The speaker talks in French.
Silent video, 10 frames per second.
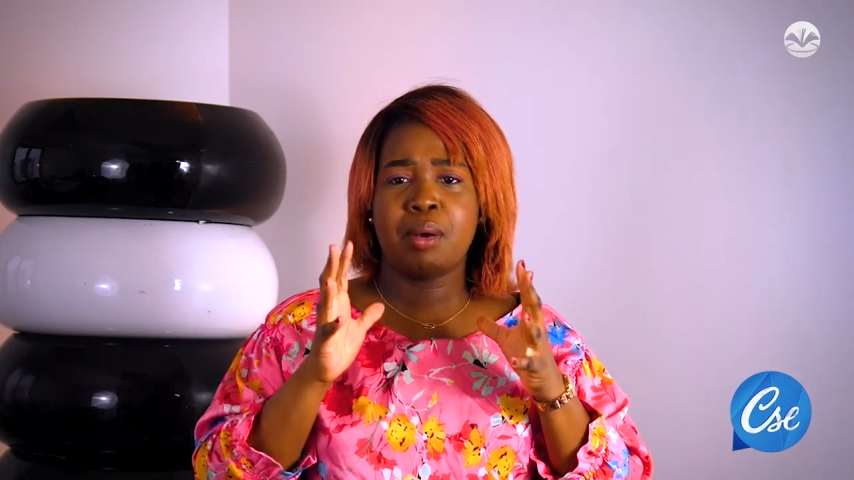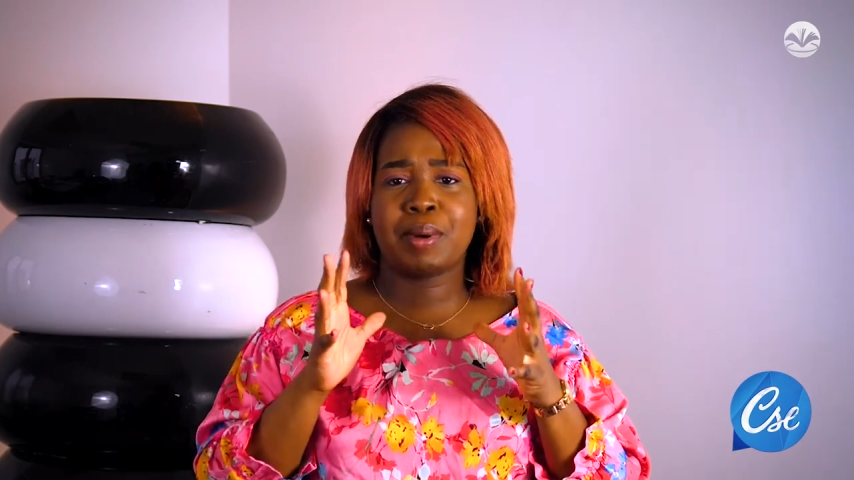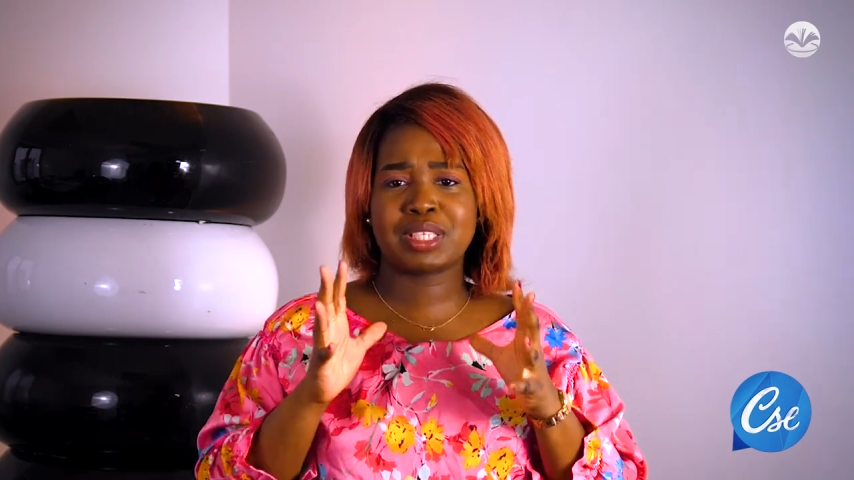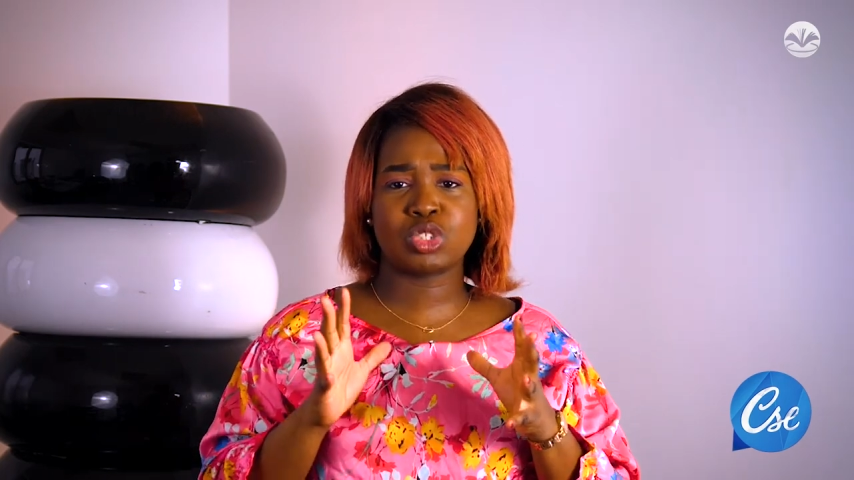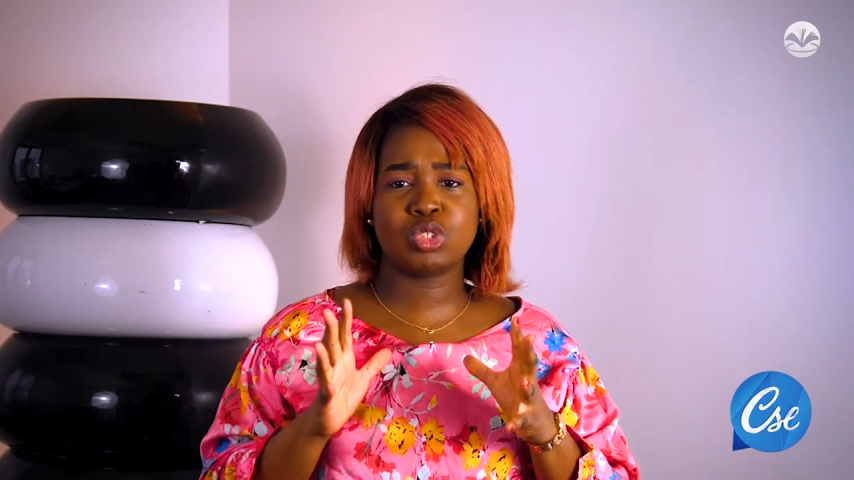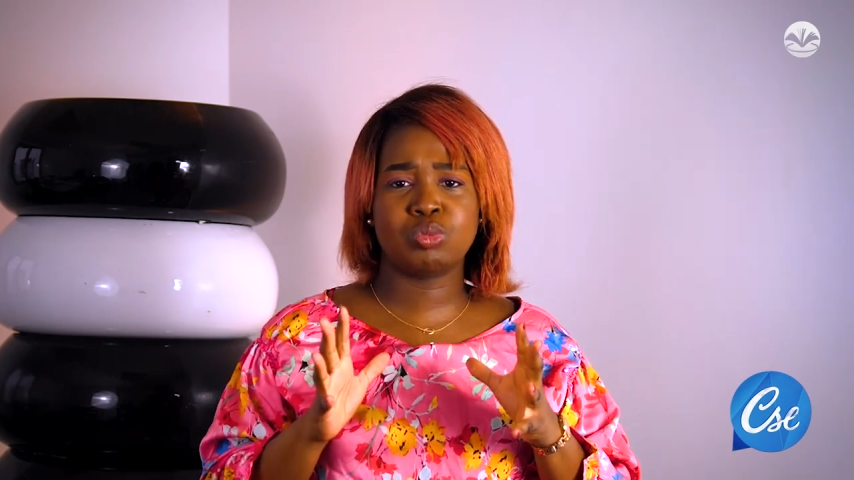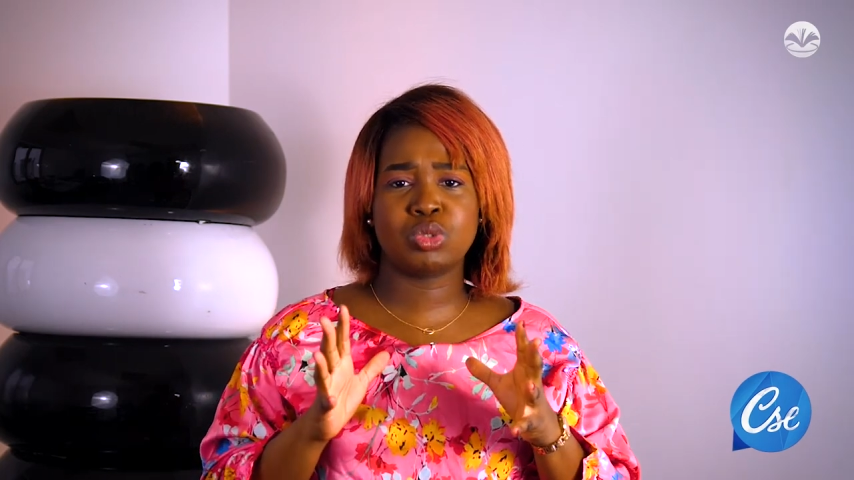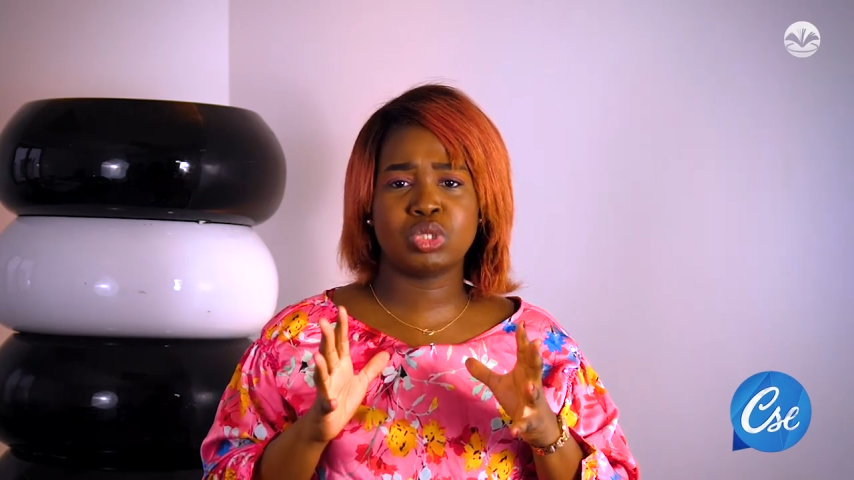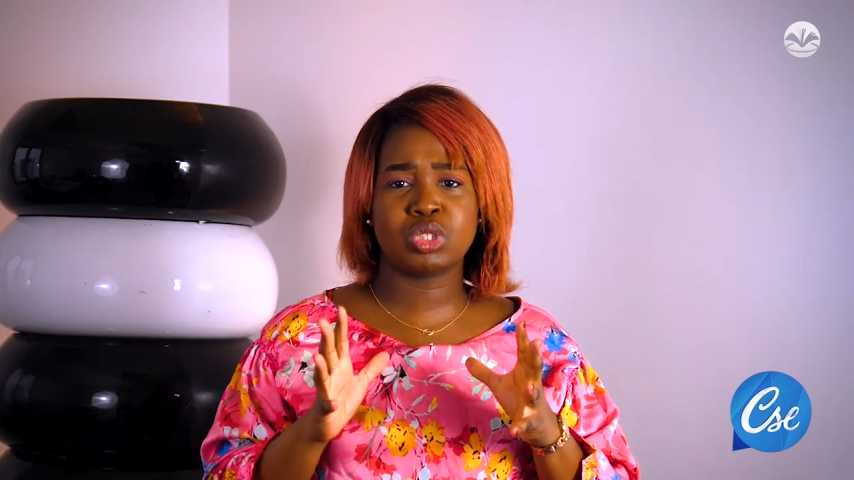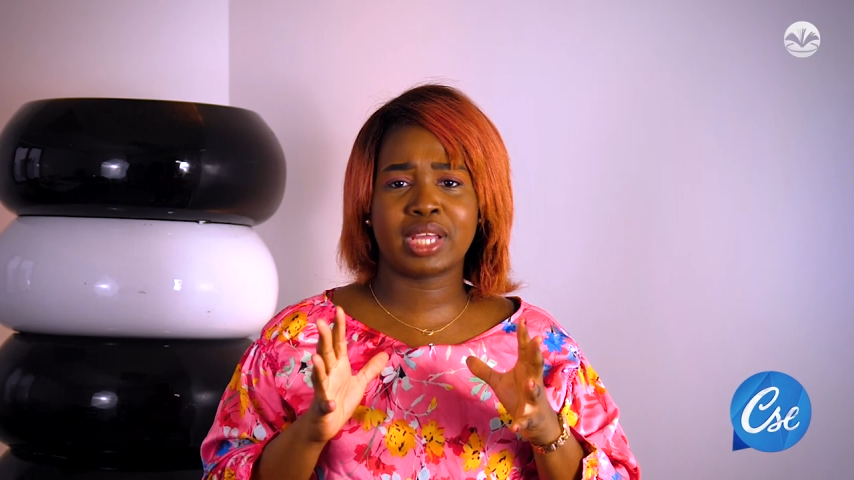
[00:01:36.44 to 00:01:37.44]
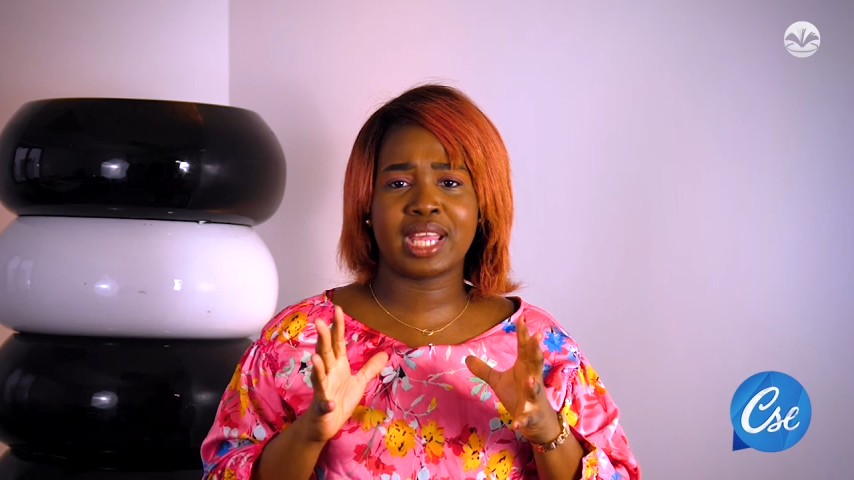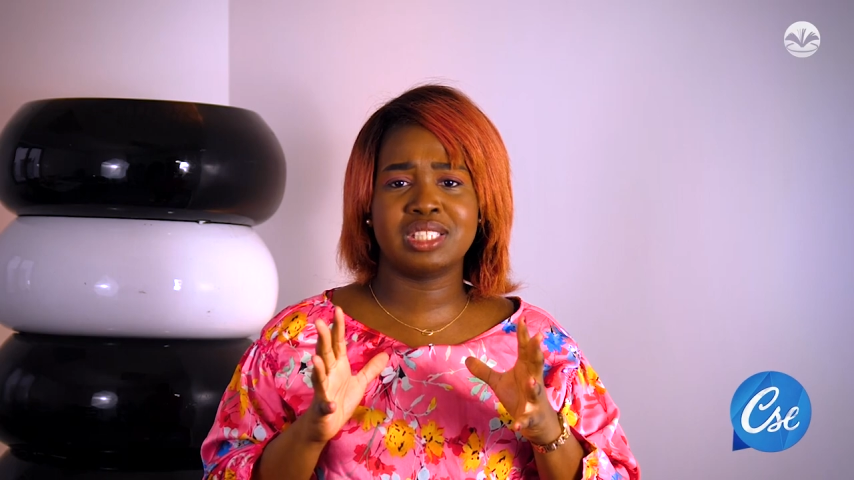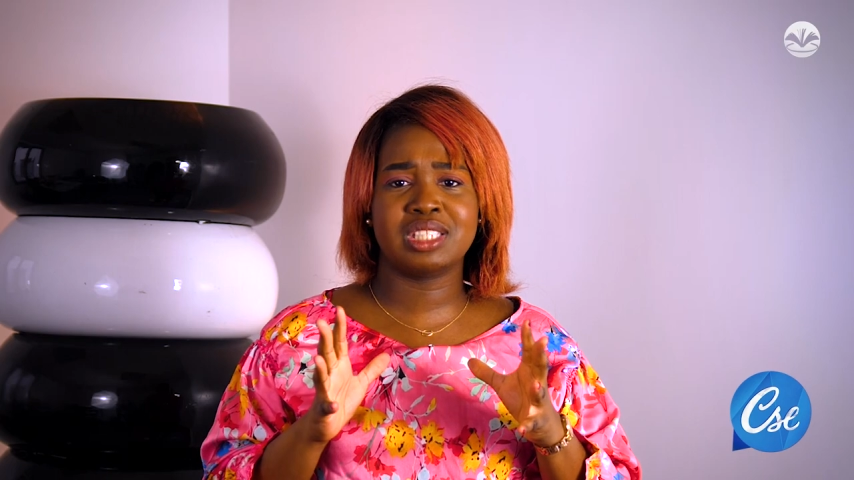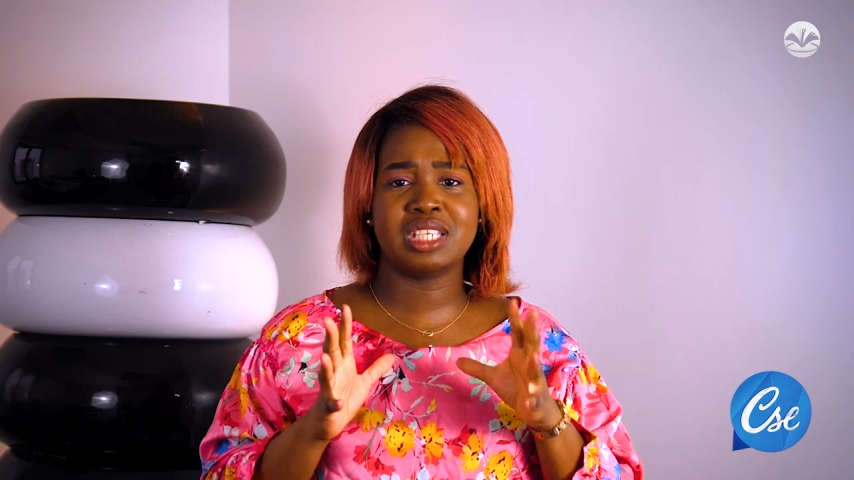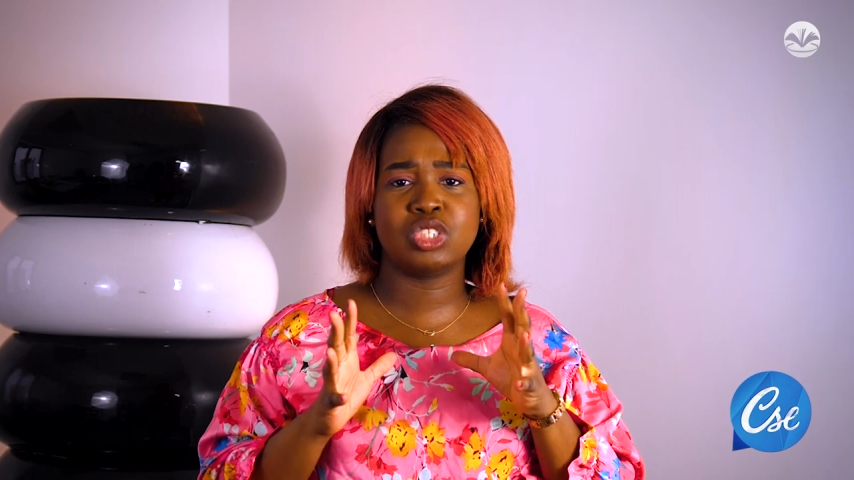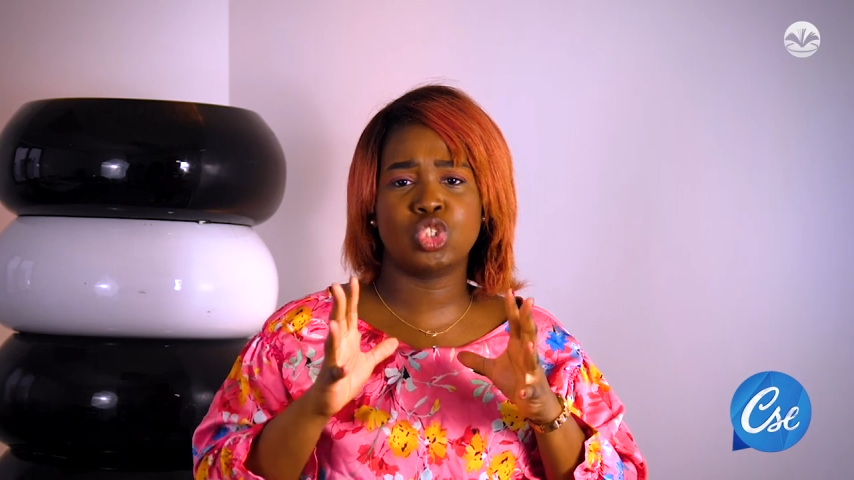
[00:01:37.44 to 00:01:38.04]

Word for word: parce que je me suis organisée,